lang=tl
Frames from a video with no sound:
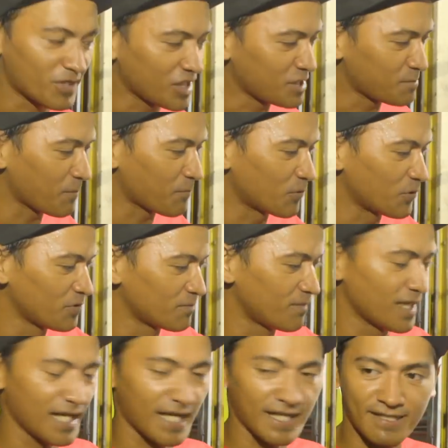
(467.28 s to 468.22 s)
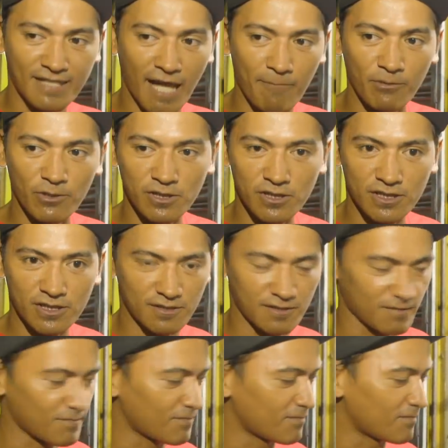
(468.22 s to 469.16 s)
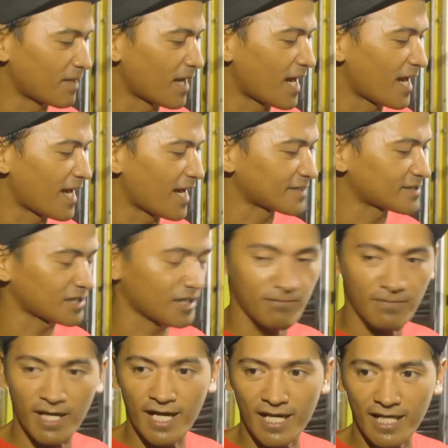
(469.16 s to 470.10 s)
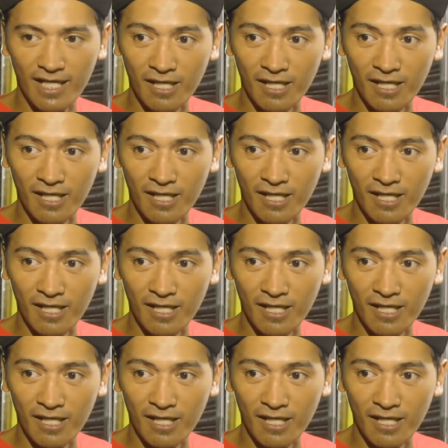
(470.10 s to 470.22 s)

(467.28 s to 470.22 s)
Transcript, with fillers: Crispy po yung balat tapos ma, ma